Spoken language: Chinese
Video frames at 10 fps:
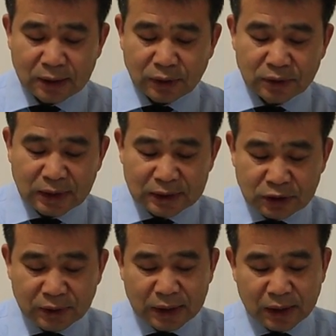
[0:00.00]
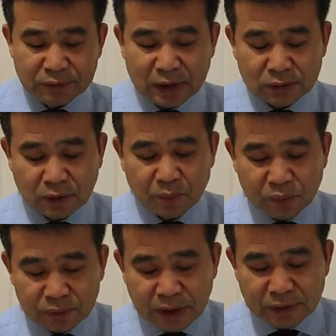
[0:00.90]
他说：“那少年人对他说，
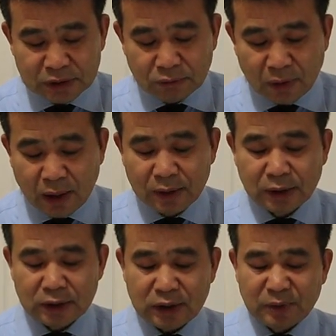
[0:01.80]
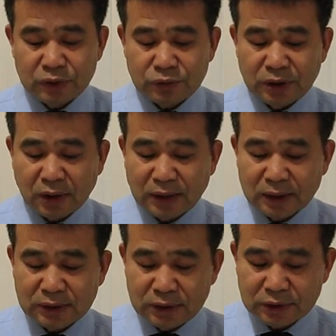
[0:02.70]
不要惊慌，你们寻找
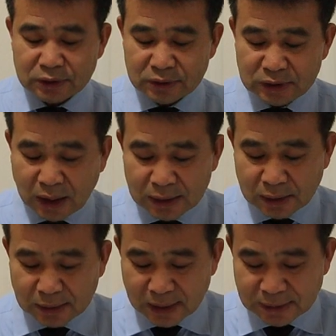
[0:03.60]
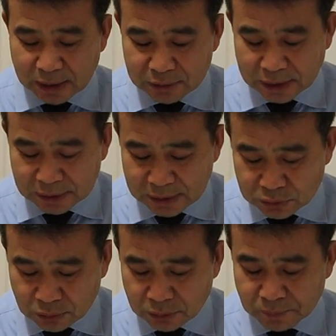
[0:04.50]
呢，钉十字架的纳撒勒人
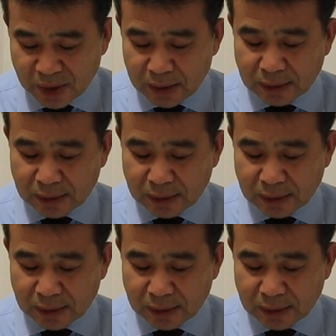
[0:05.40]
耶稣，